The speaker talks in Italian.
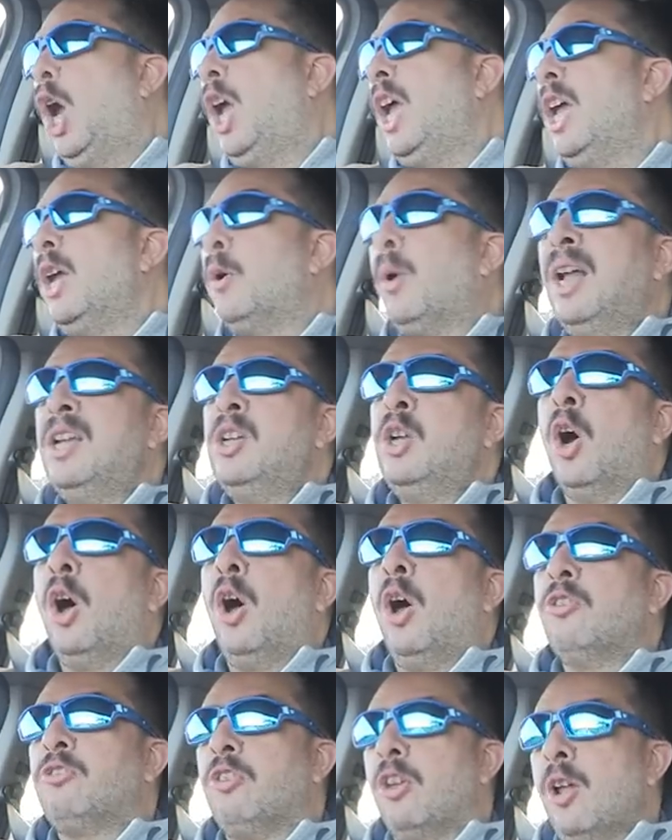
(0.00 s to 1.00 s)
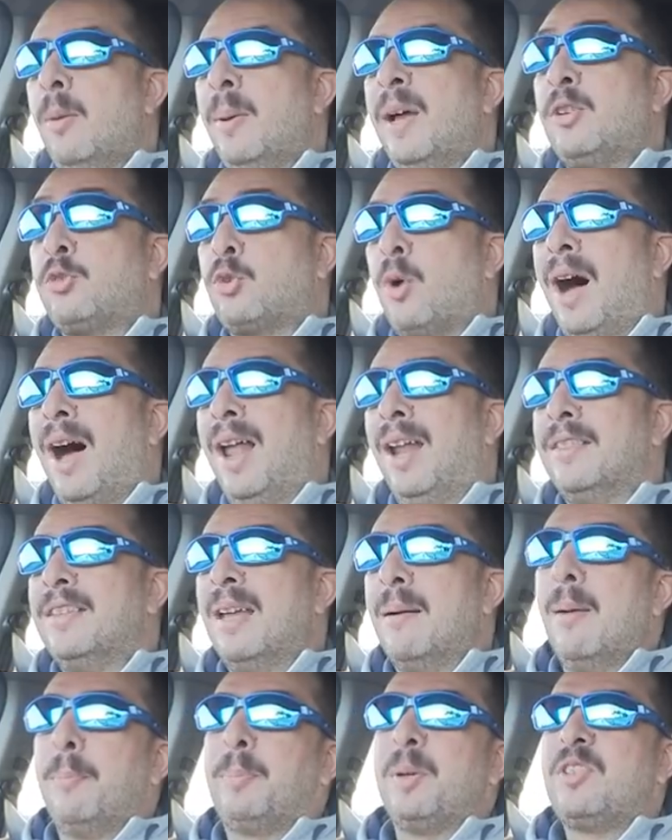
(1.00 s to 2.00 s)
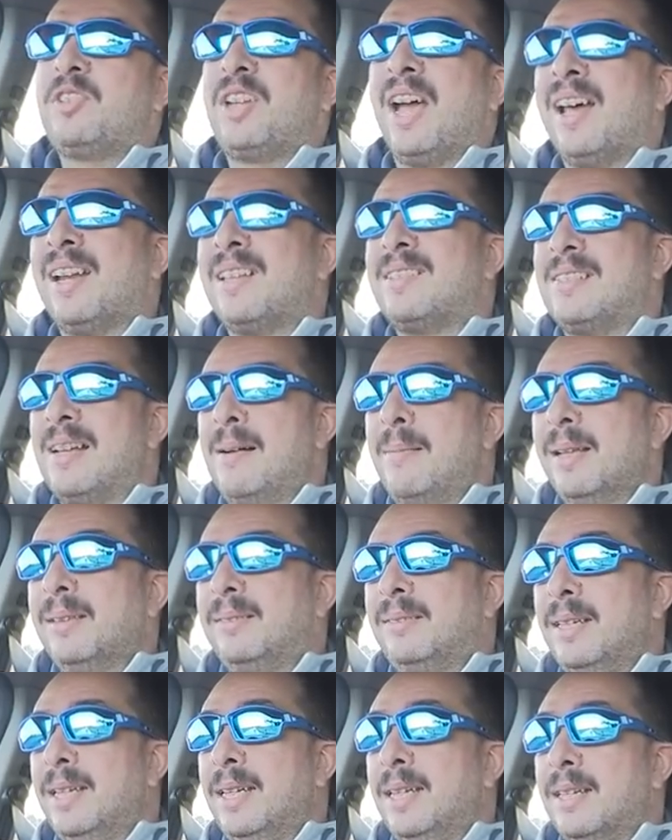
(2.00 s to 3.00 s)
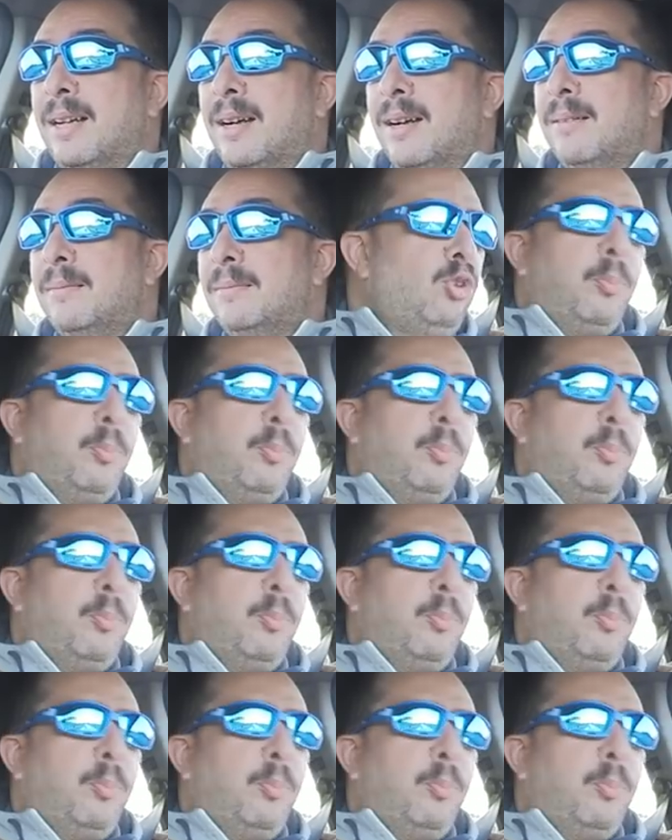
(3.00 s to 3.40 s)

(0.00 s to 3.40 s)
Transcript: «Ehi, guaglio, sono Pasquale, andiamo a pescare stamattina!»